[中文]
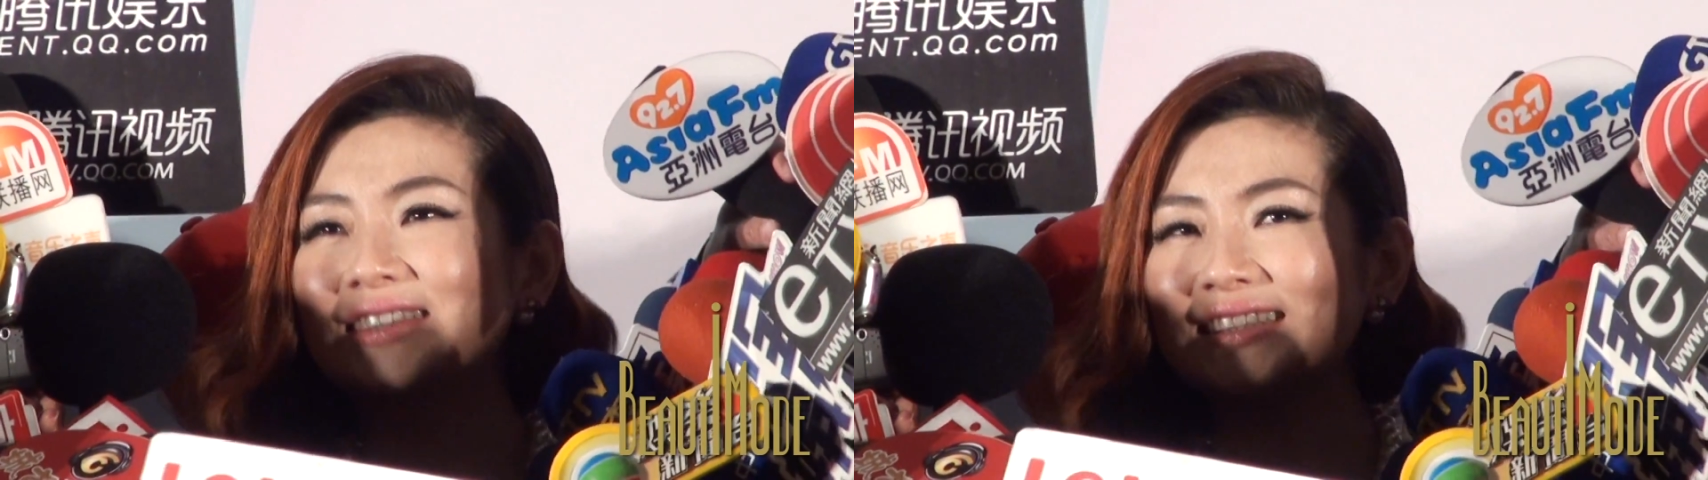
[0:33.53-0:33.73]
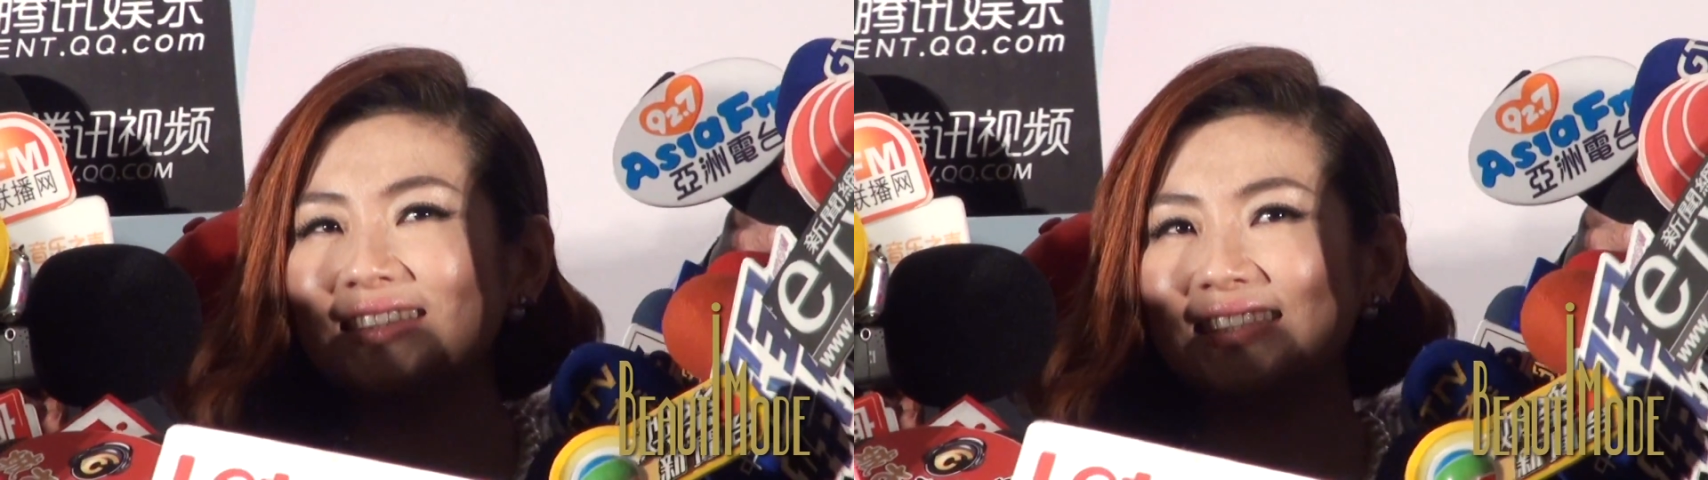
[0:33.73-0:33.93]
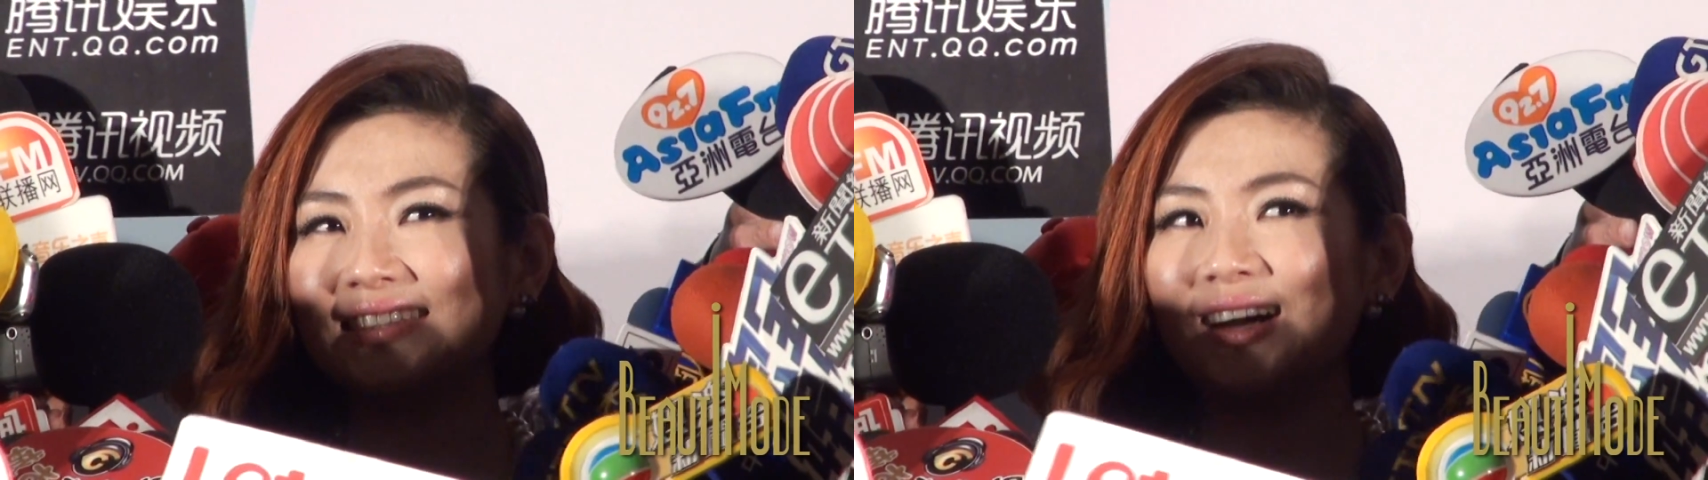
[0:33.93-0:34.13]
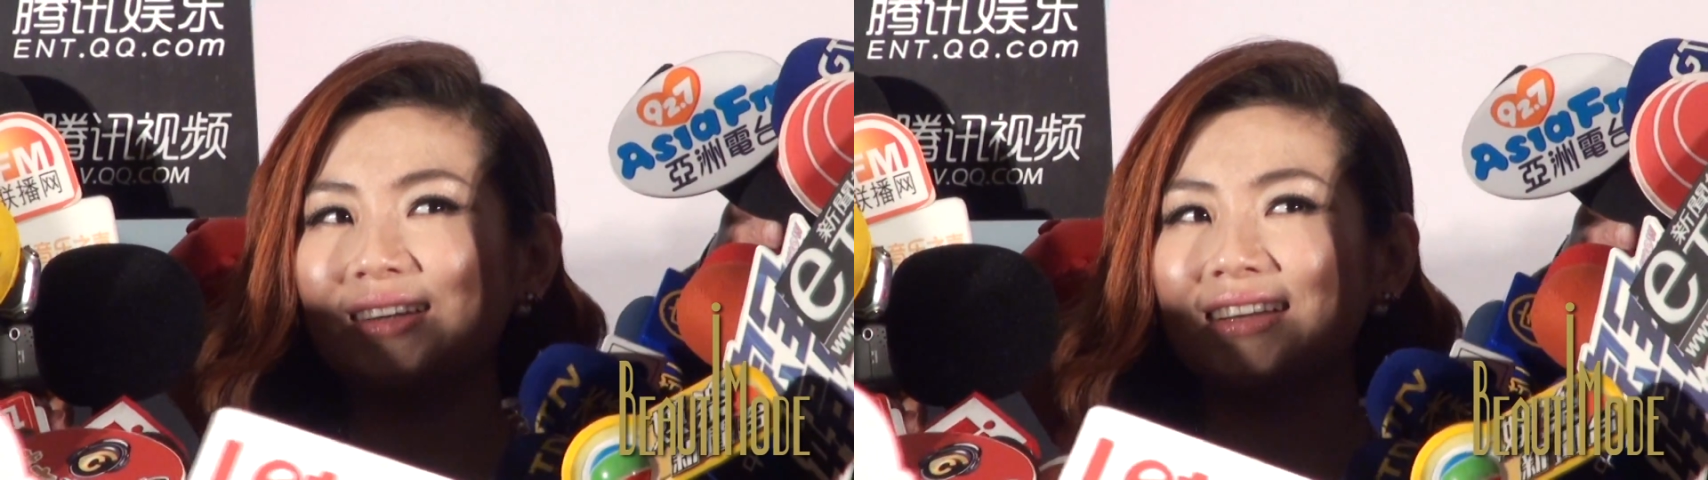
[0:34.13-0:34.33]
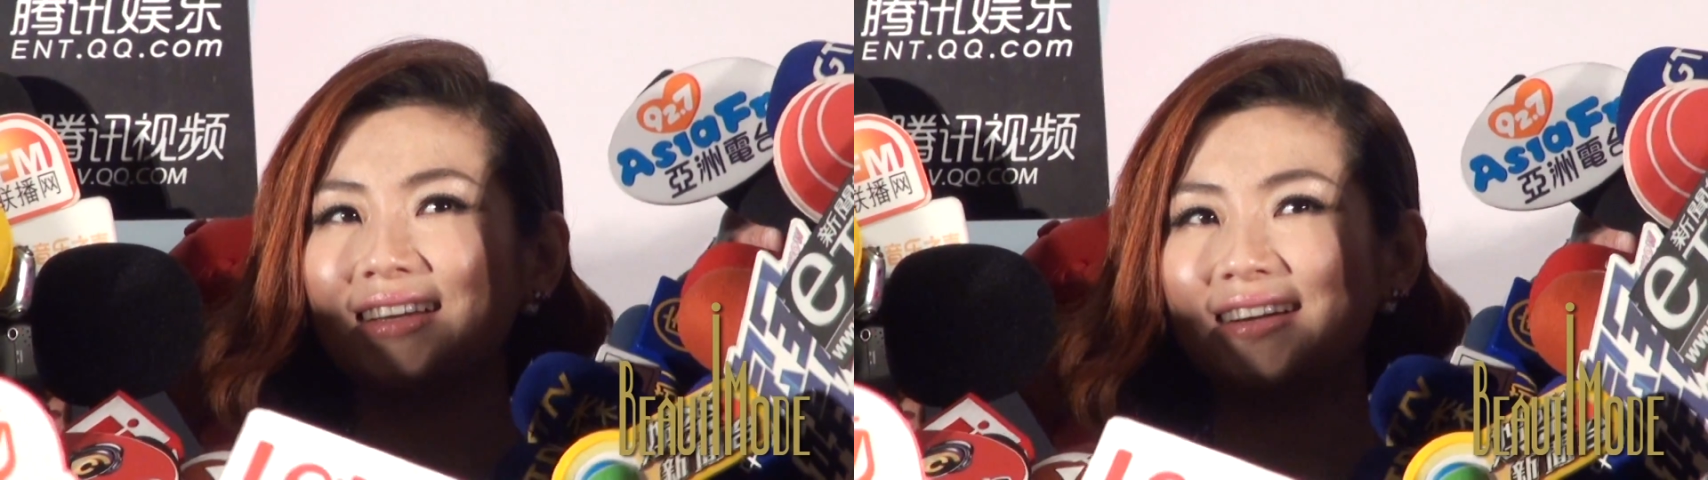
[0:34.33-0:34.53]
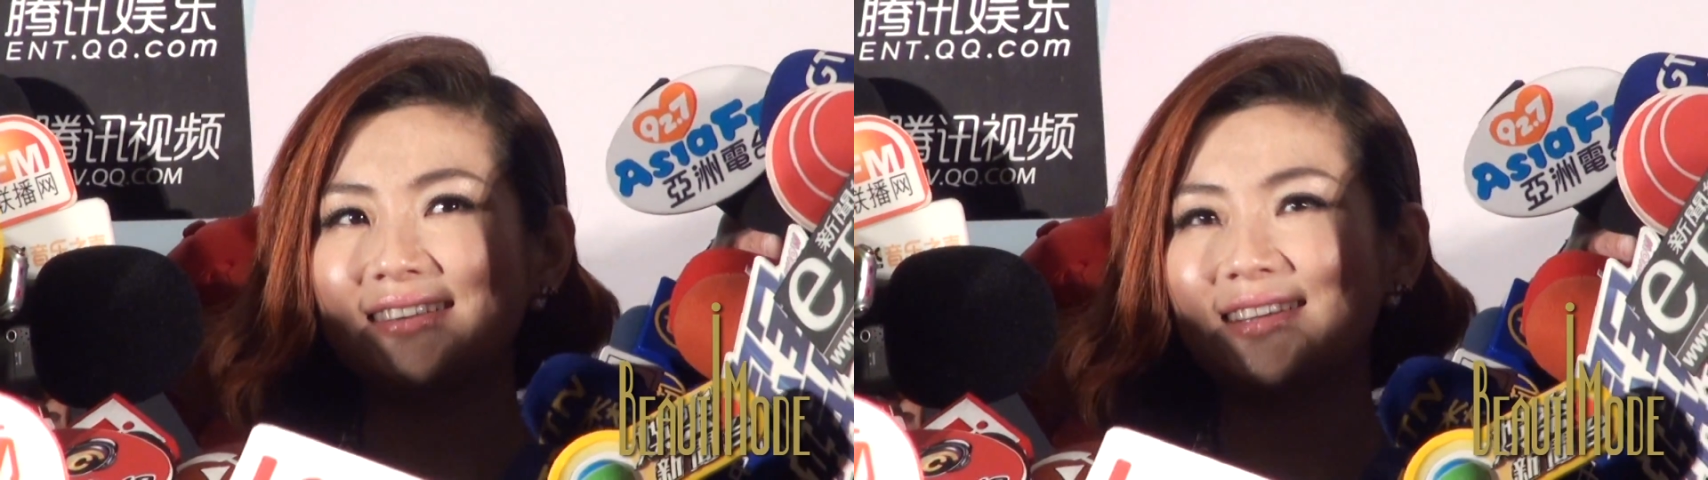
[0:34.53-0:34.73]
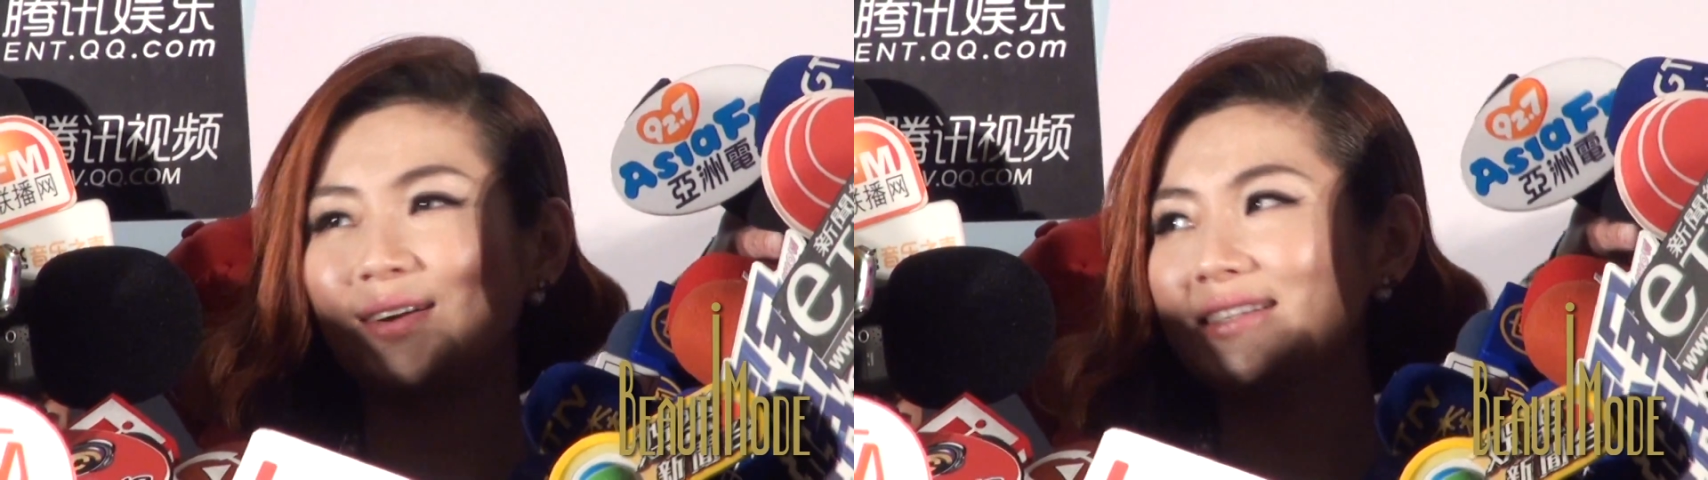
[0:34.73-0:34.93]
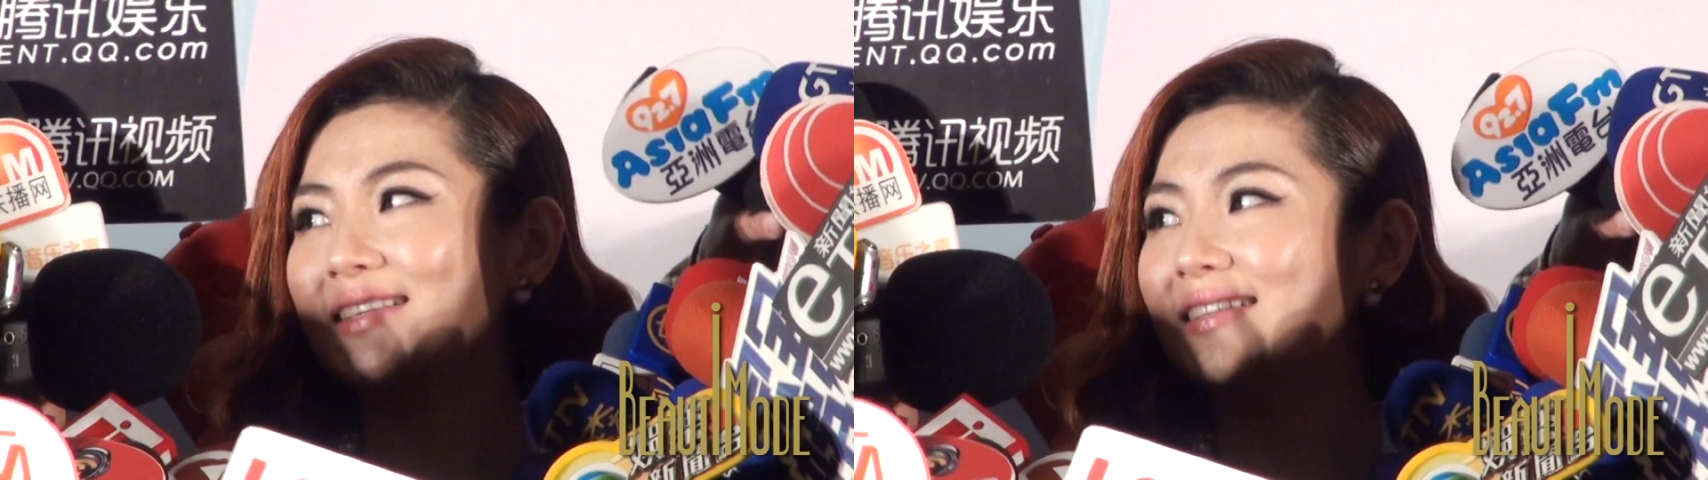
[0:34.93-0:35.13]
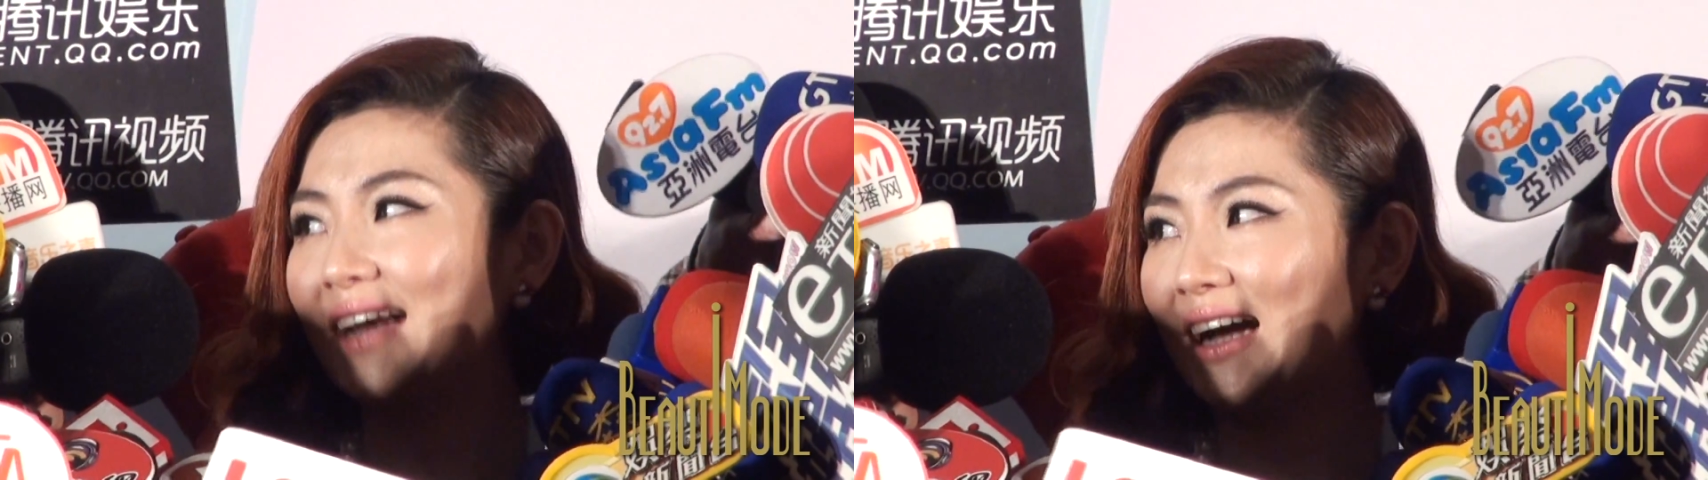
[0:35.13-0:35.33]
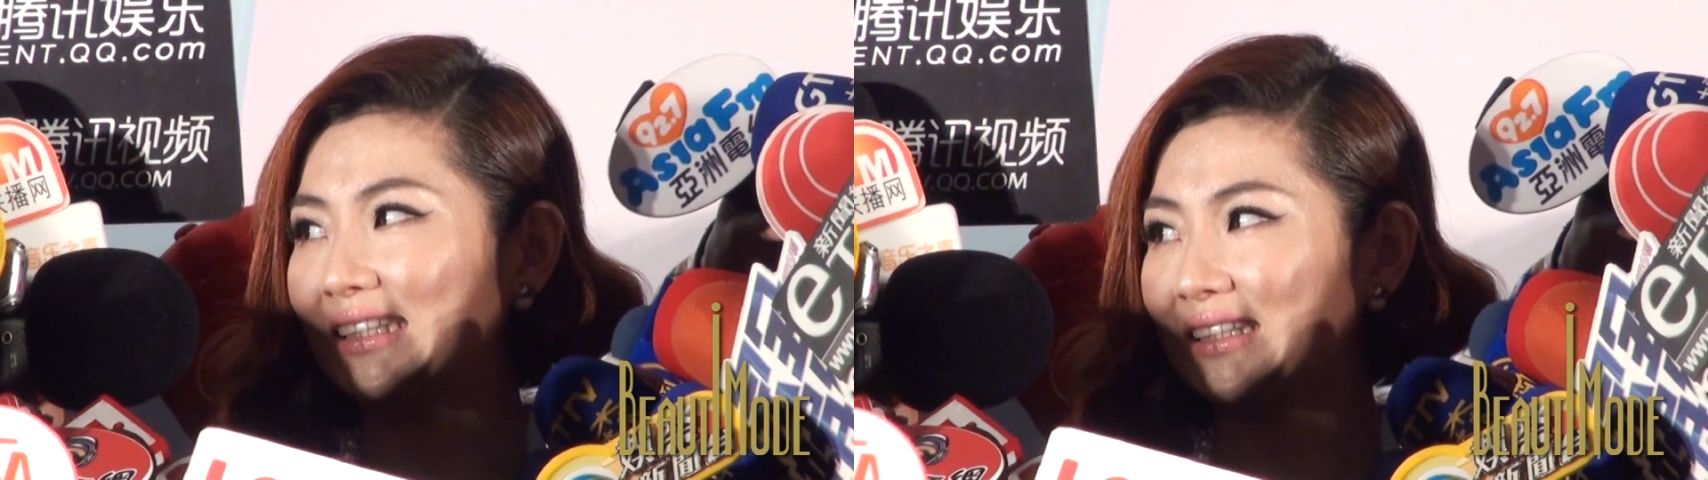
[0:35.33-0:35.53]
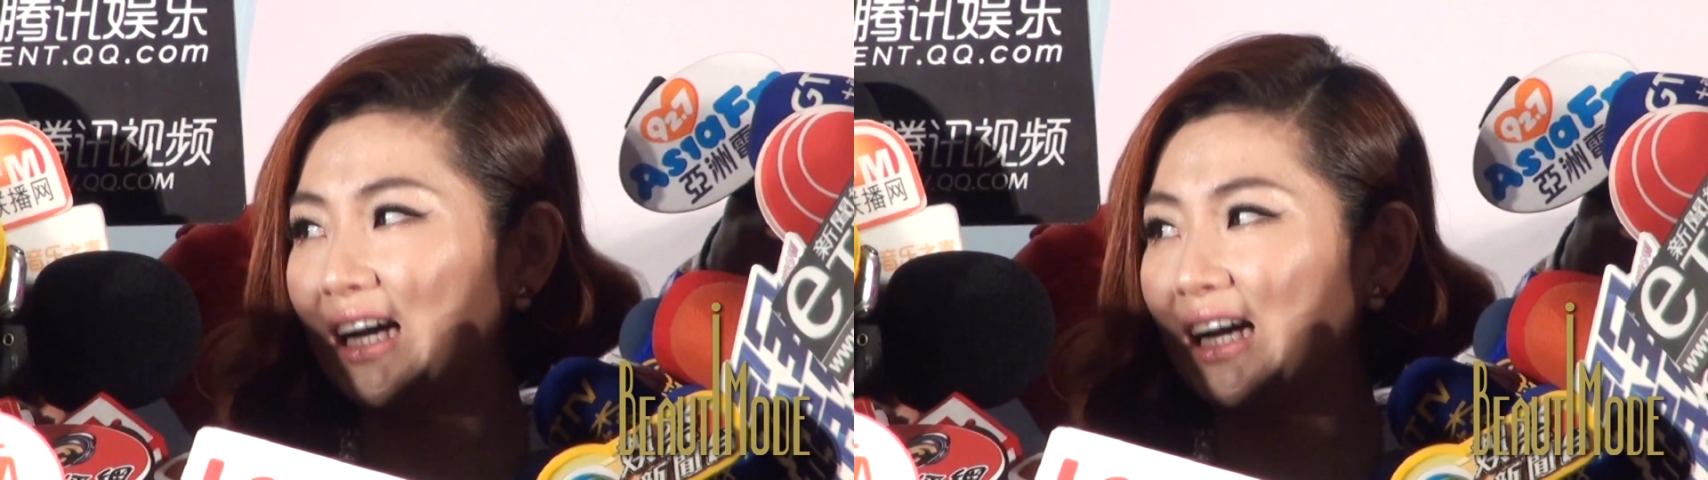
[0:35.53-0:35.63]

我那时候听到那个小 S 讲